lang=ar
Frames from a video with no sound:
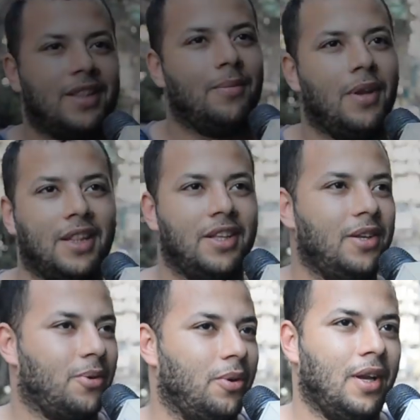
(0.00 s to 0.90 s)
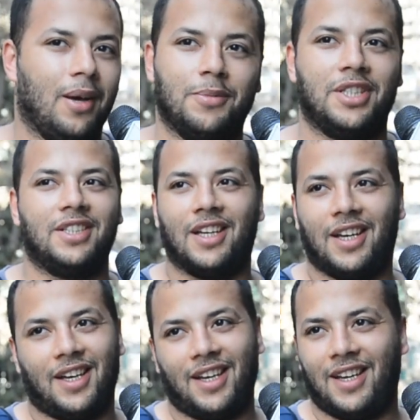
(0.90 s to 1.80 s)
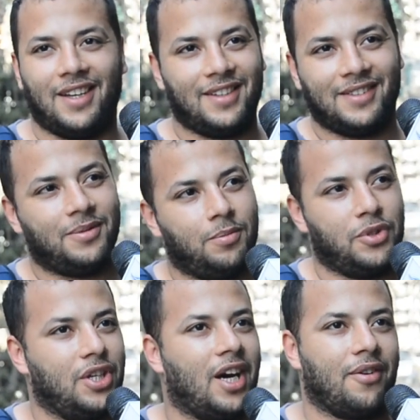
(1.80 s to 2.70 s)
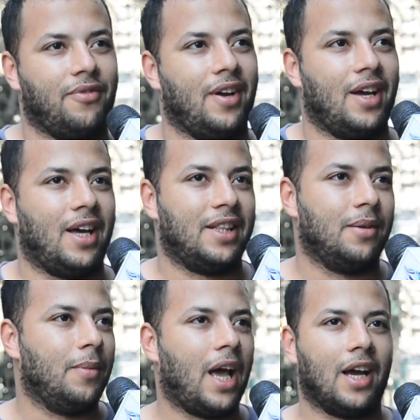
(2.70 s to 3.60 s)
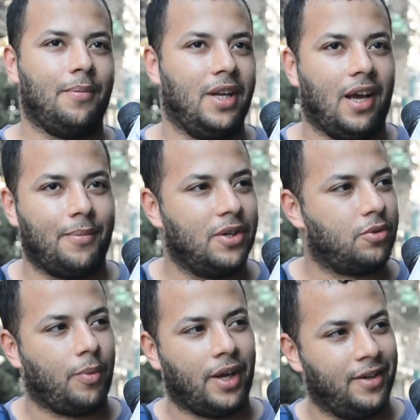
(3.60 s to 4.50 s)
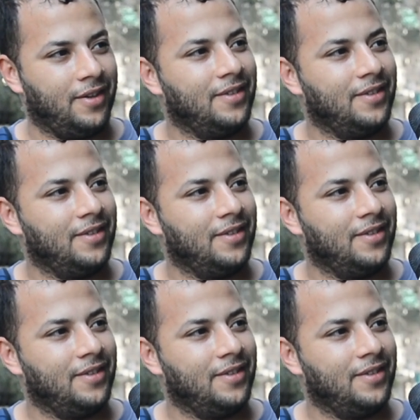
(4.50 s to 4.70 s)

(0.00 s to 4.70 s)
اقدم لها الدنيا كلها مش مش هعرف اقدم لها حاجه من اللي هي عملته معانا